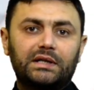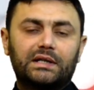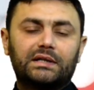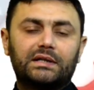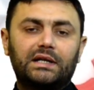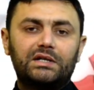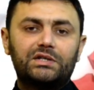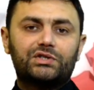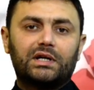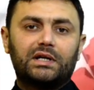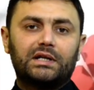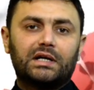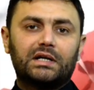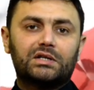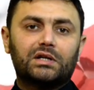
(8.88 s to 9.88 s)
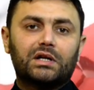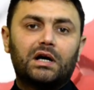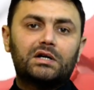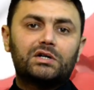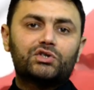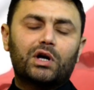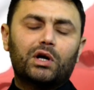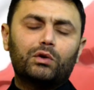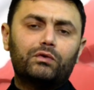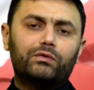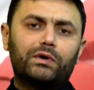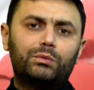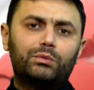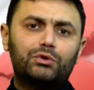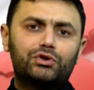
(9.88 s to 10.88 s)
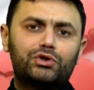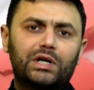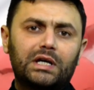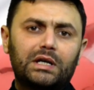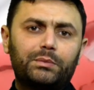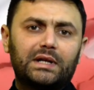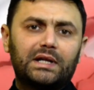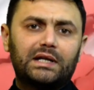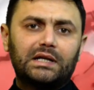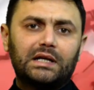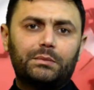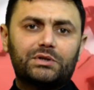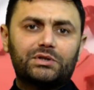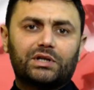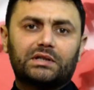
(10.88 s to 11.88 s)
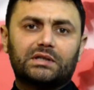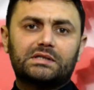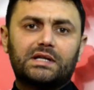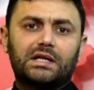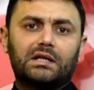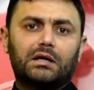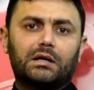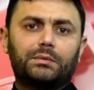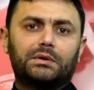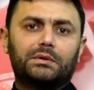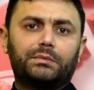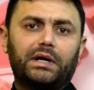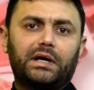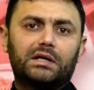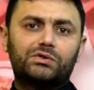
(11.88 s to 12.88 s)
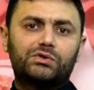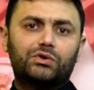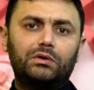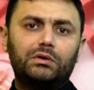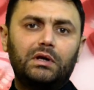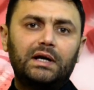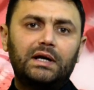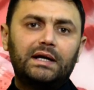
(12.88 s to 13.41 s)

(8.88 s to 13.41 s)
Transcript: yerinde inceleyen Şanlıurfa Büyükşehir Belediye Başkanı Zeynel Abidin Beyazgül,